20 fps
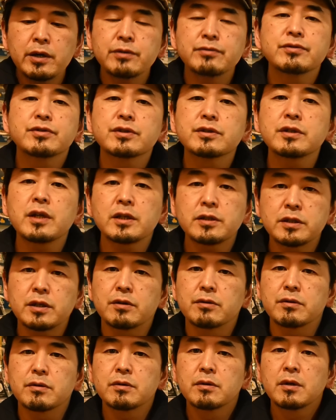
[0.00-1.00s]
辺薄くなっちゃ
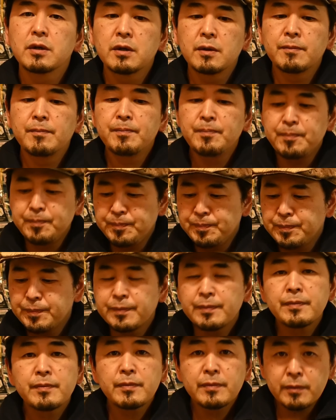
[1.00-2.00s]

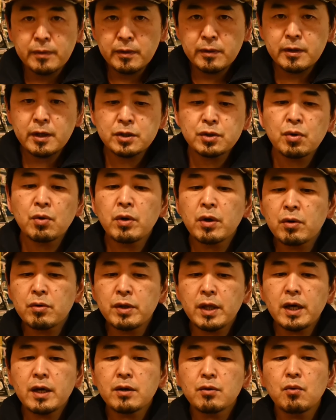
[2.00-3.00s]
うでそれ
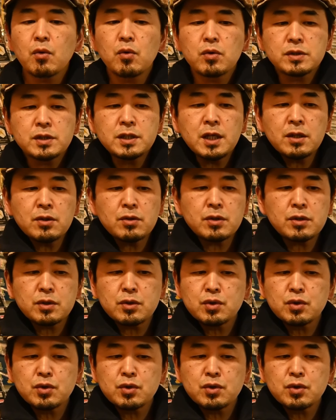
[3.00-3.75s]
をねこうちゃん